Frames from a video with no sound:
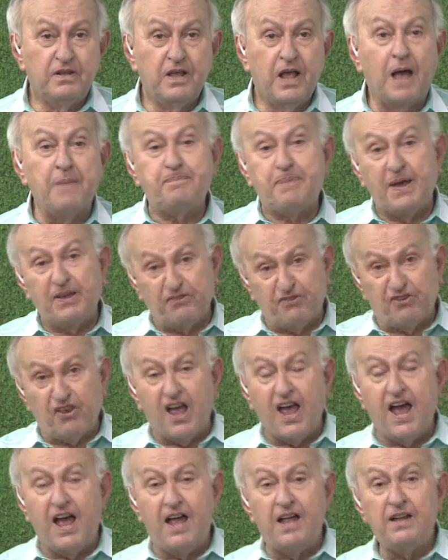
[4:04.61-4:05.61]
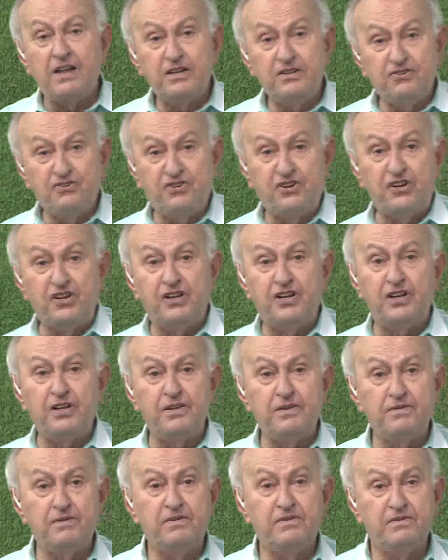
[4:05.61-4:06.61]
Apesar de
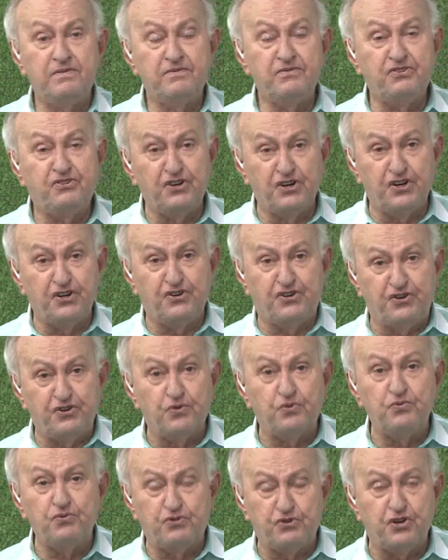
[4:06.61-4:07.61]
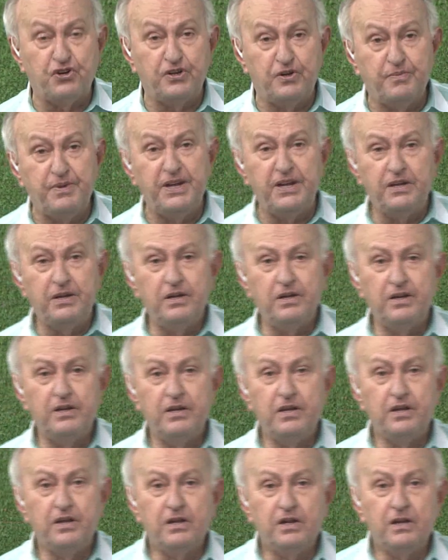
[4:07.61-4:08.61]
dirigir um time
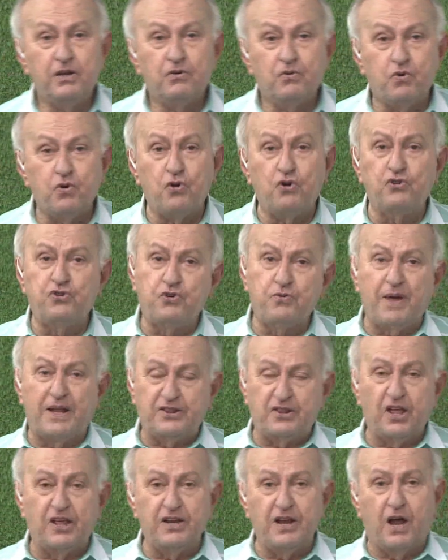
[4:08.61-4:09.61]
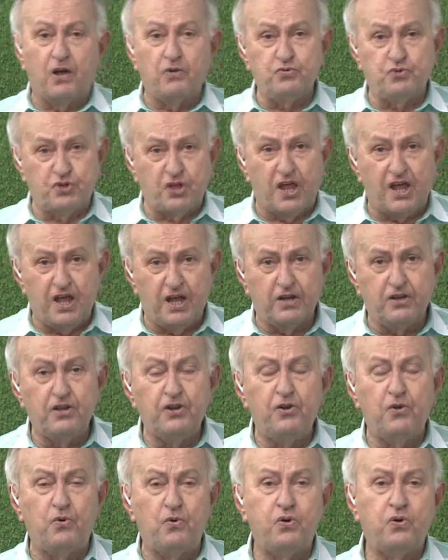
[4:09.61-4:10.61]
cujo material
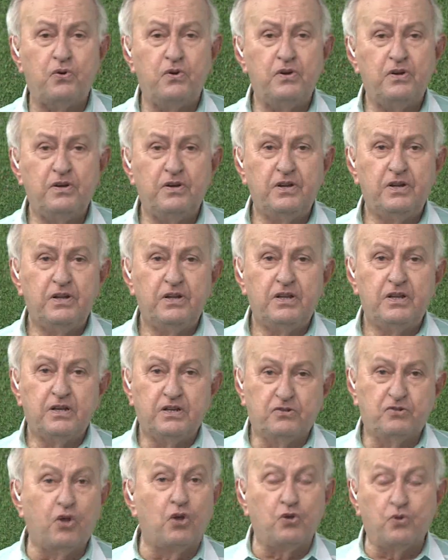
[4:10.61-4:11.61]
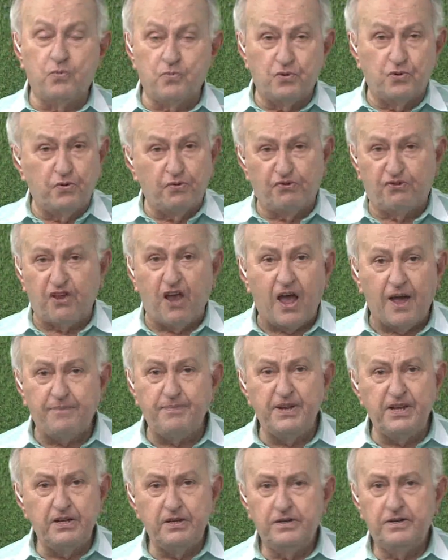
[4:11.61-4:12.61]
técnico, todo mundo
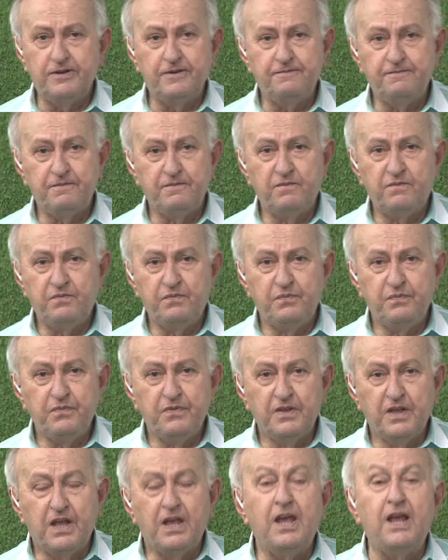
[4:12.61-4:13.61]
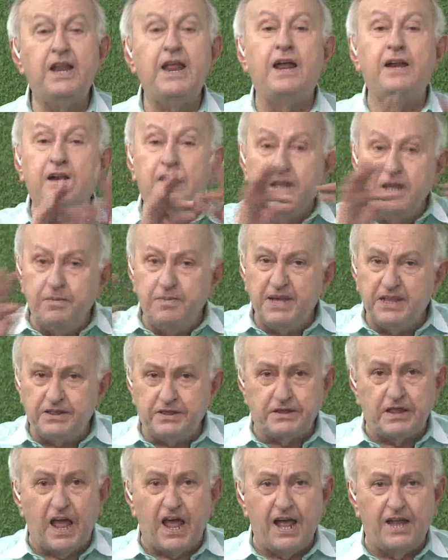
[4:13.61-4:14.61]
sabe, ele é
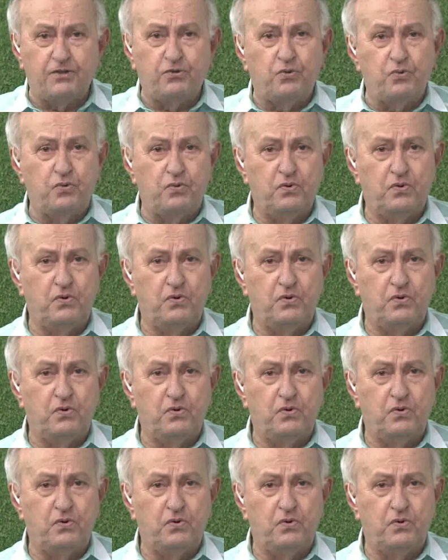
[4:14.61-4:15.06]
limitado.